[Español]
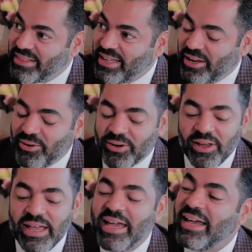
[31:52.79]
anterior,
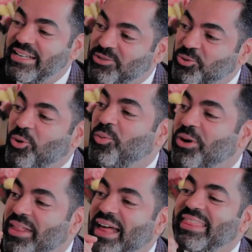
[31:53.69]
es tu
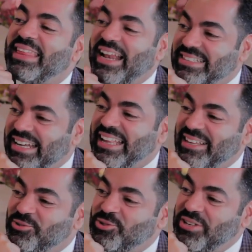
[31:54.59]
comunidad de las
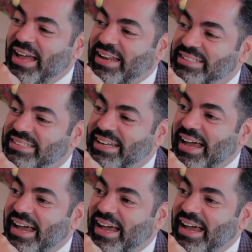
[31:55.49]
redes sociales.